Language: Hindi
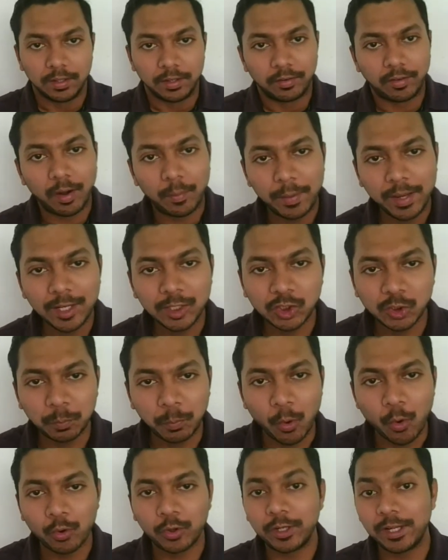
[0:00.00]
रमेश
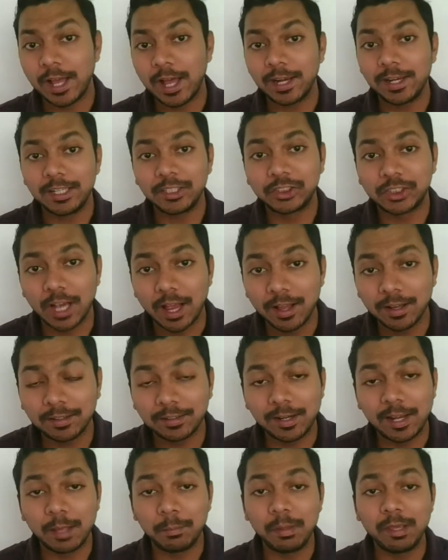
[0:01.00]
पोखरियाल निशांक
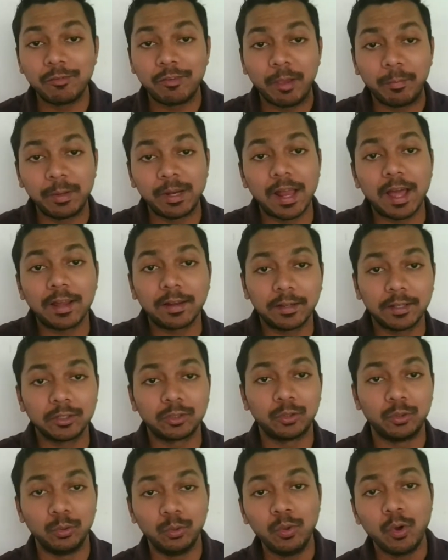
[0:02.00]
ने भी वेबिनार के
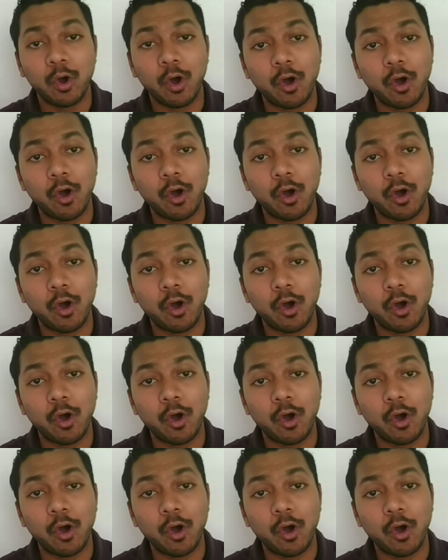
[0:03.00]
थ्रू